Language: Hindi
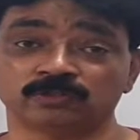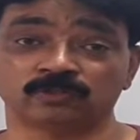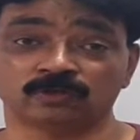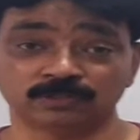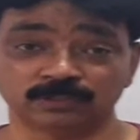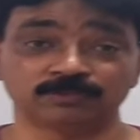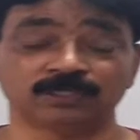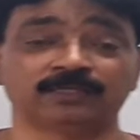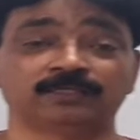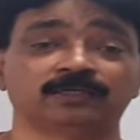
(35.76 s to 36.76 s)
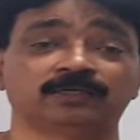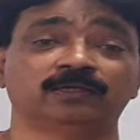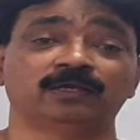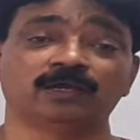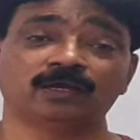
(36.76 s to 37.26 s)
और कॉन्सेप्ट जानते हैं
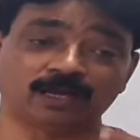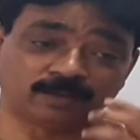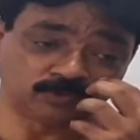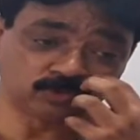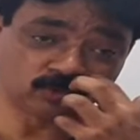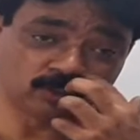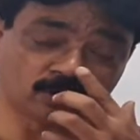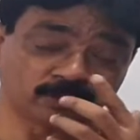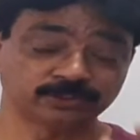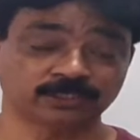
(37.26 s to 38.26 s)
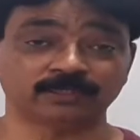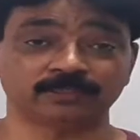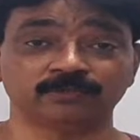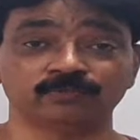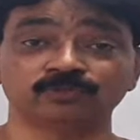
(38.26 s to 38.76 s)
आप जो लॉज
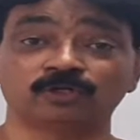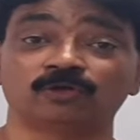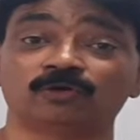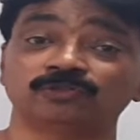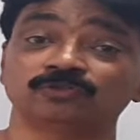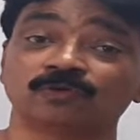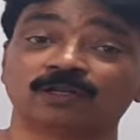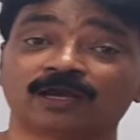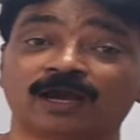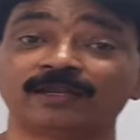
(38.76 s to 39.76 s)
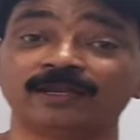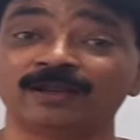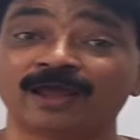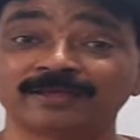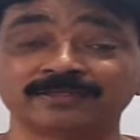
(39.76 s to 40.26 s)
जानते हैं उस लॉज को लगाने
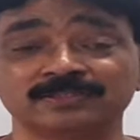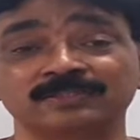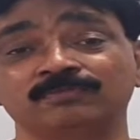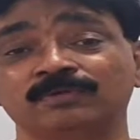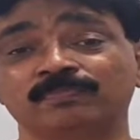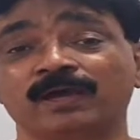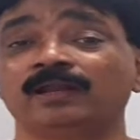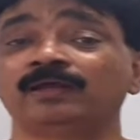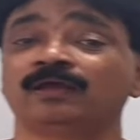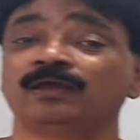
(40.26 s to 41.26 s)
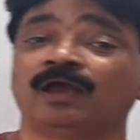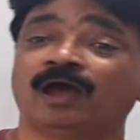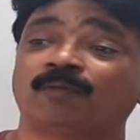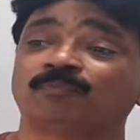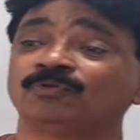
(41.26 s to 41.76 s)
लायक स्थिति में पहले
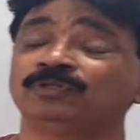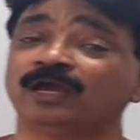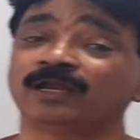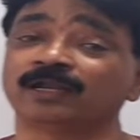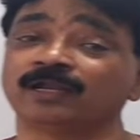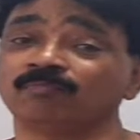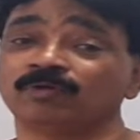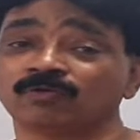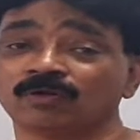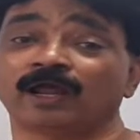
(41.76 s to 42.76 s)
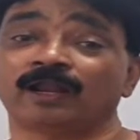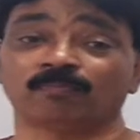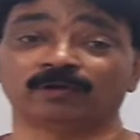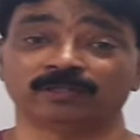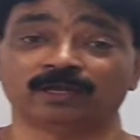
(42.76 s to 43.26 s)
आपको दिया गया नंबर को लाना
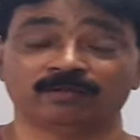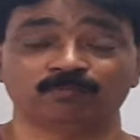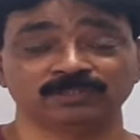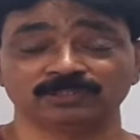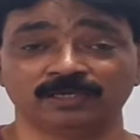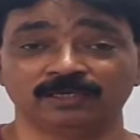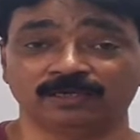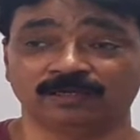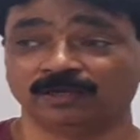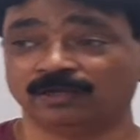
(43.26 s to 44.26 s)
पड़ता है बस यही है